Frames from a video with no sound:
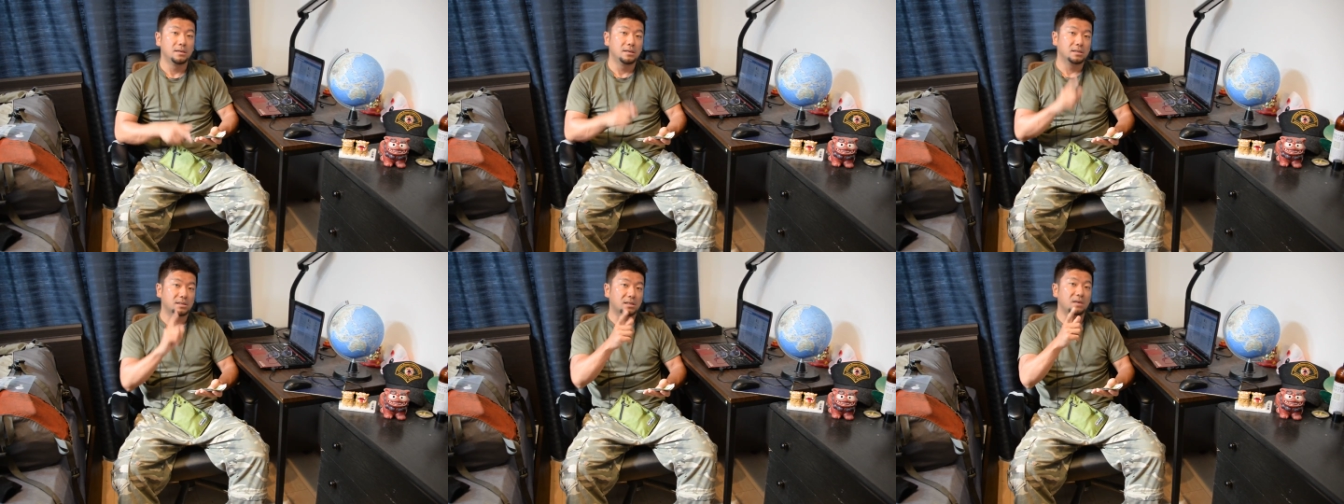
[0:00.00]

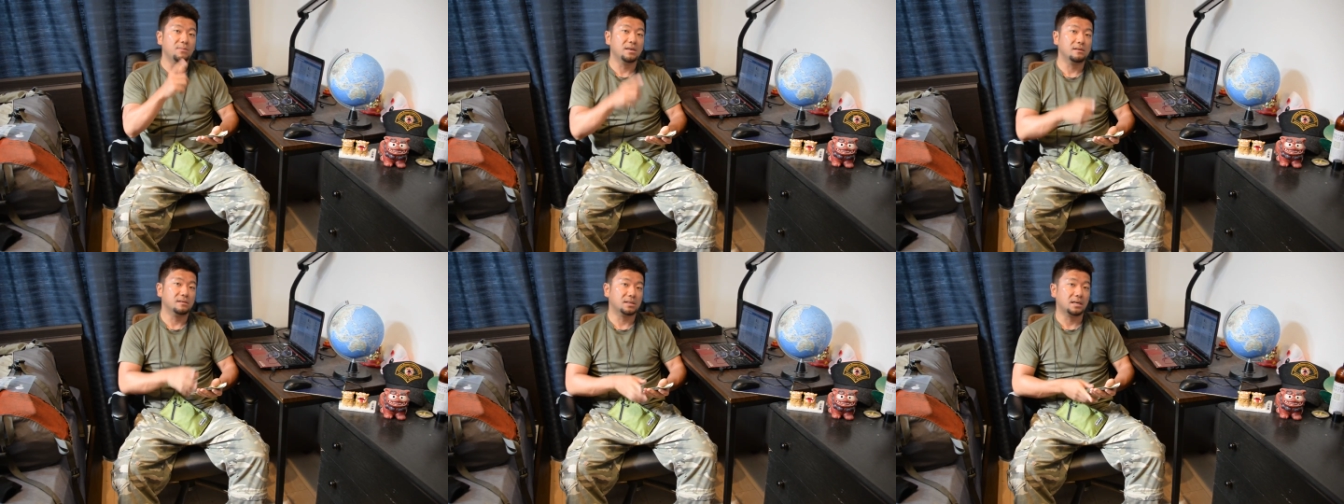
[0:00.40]

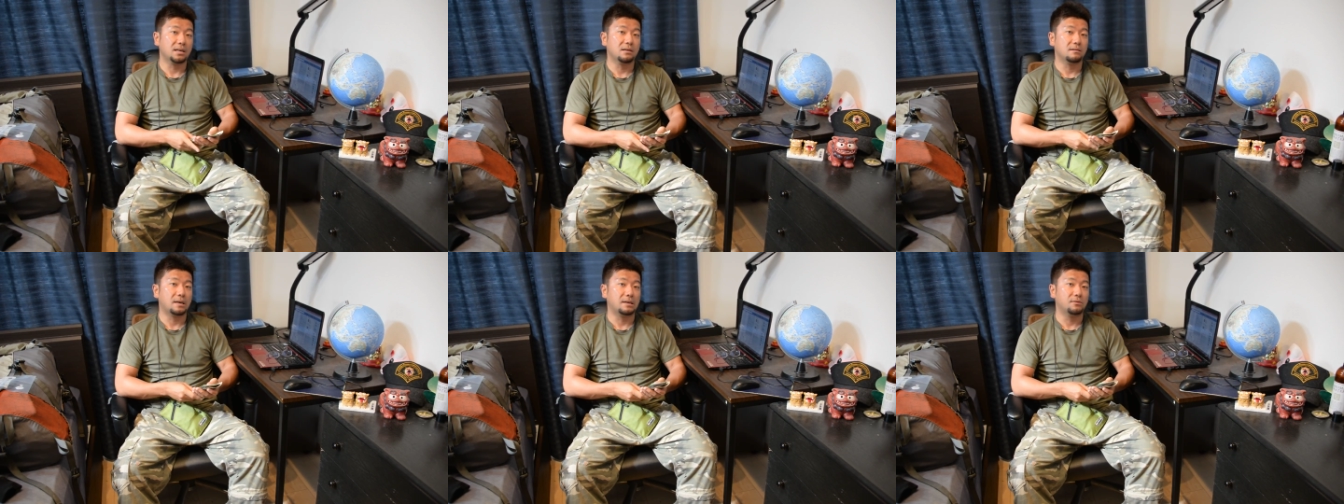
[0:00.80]
スキミングさ
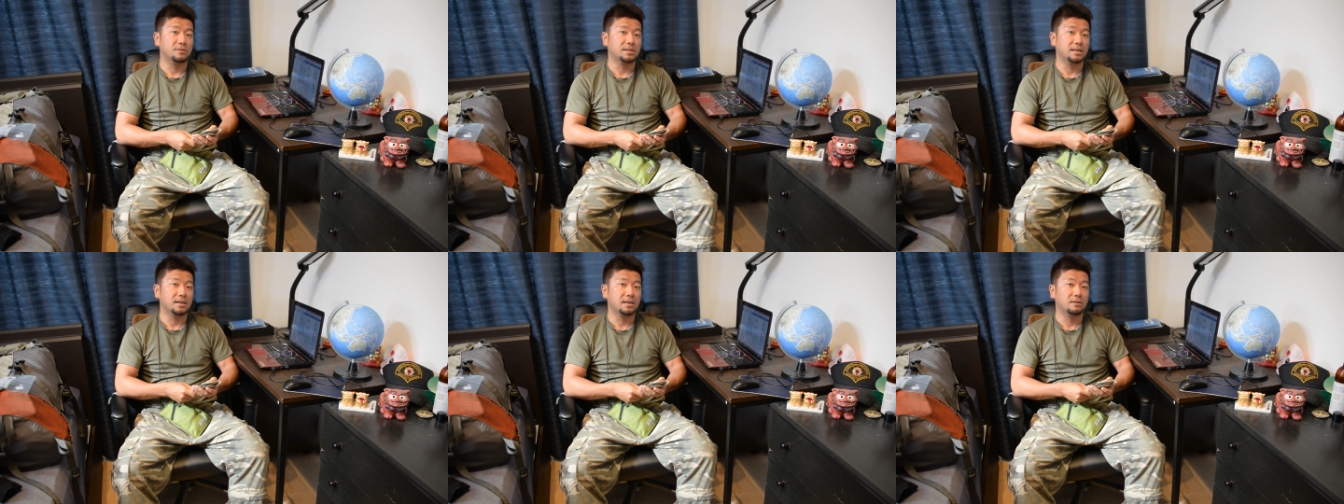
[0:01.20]
れる可能
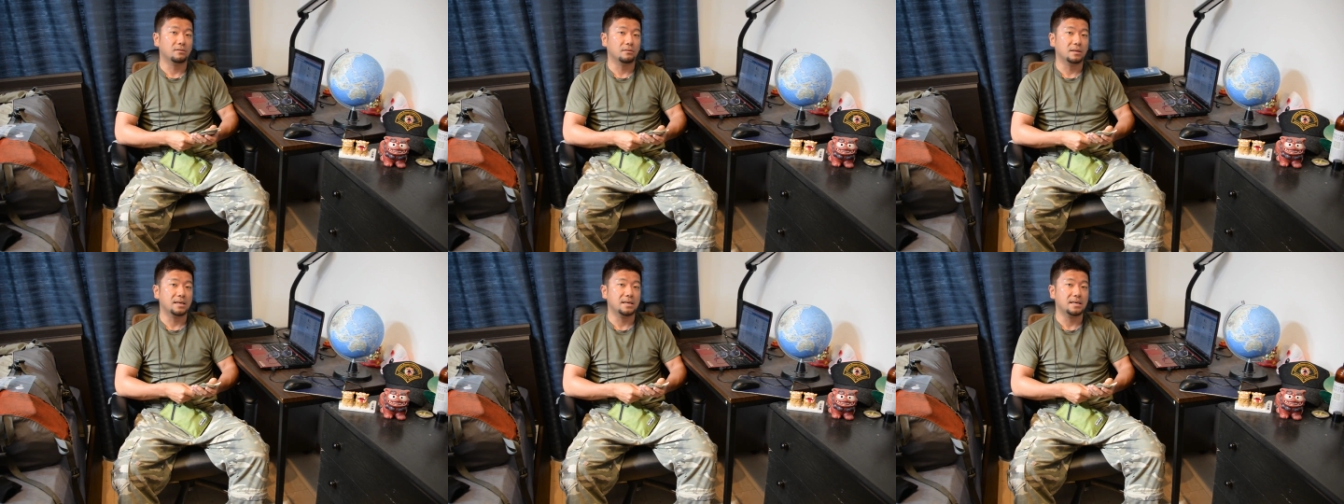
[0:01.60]
性がある
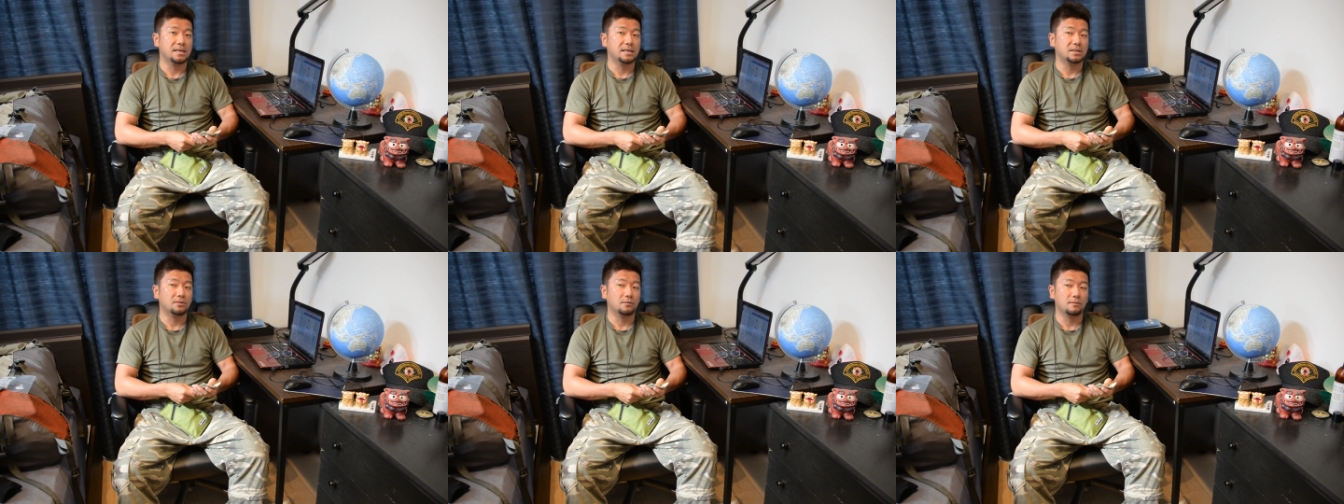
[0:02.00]
ので、
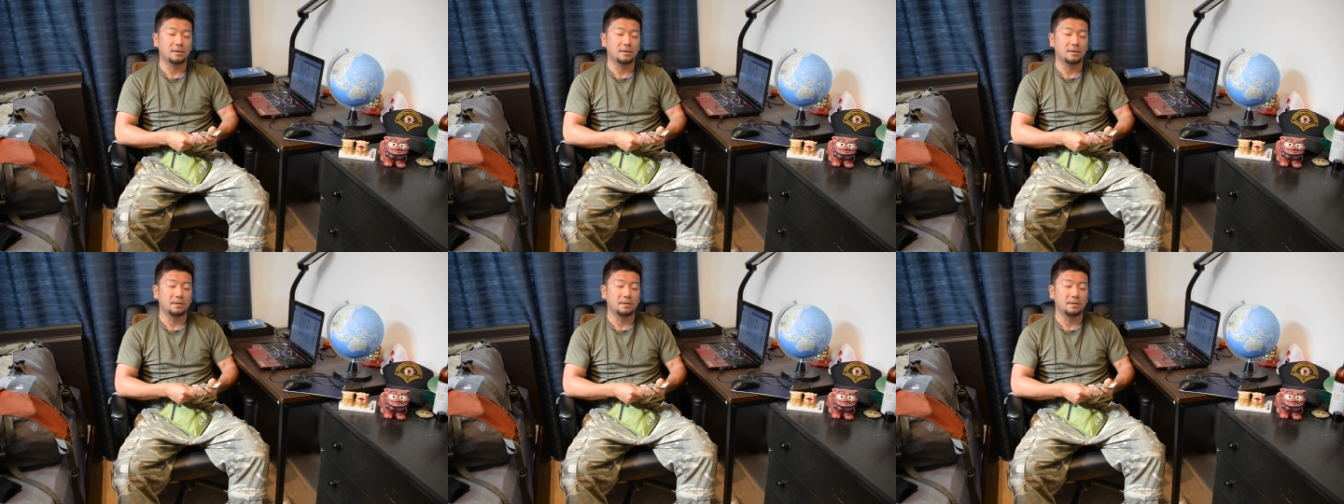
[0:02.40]
えー、そこ